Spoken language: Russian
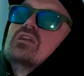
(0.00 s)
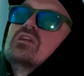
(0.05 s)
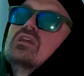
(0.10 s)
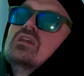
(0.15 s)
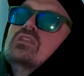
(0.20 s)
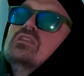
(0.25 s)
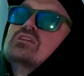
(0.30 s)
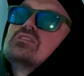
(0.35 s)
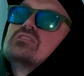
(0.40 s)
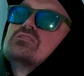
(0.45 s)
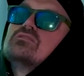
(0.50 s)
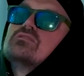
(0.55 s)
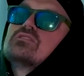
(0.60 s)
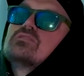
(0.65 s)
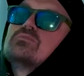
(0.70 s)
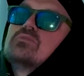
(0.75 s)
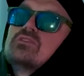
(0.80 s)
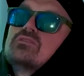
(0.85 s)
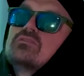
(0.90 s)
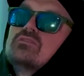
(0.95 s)
конец
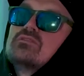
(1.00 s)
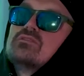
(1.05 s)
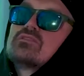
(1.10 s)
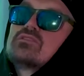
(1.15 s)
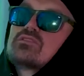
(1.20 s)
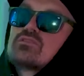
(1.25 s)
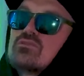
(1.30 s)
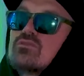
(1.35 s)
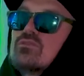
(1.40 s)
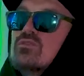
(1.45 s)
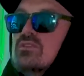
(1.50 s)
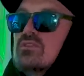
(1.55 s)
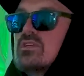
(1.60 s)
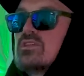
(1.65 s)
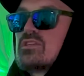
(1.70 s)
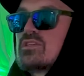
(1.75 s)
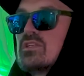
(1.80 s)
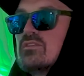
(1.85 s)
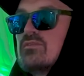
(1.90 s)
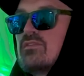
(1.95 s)
95-96 год,
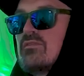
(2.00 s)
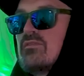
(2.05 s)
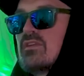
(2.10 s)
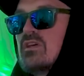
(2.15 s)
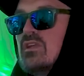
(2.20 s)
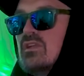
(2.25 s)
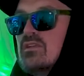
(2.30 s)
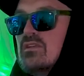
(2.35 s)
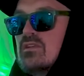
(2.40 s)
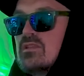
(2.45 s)
начало, февраль.